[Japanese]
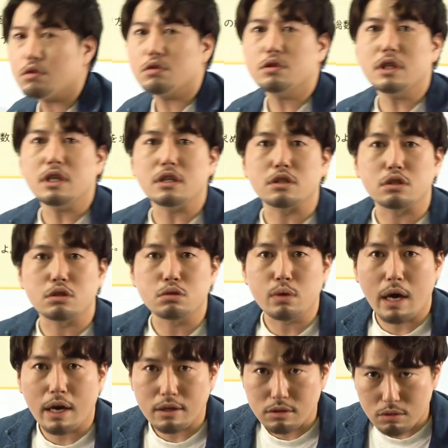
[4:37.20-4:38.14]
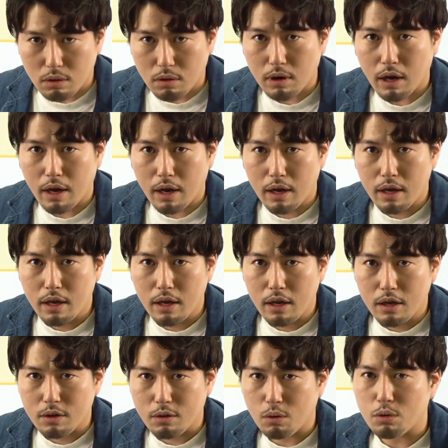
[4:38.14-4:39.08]
風に座るのか。
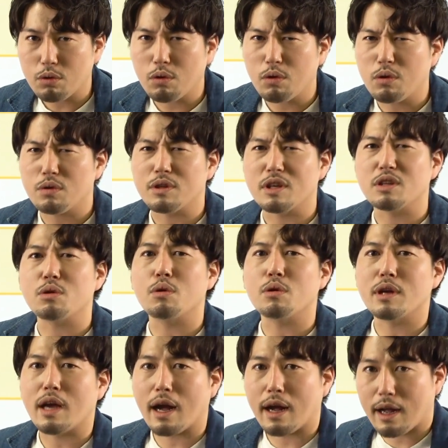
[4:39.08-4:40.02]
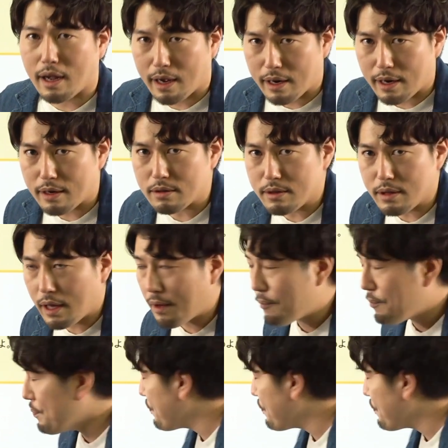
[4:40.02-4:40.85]
このに通りが考えられるね。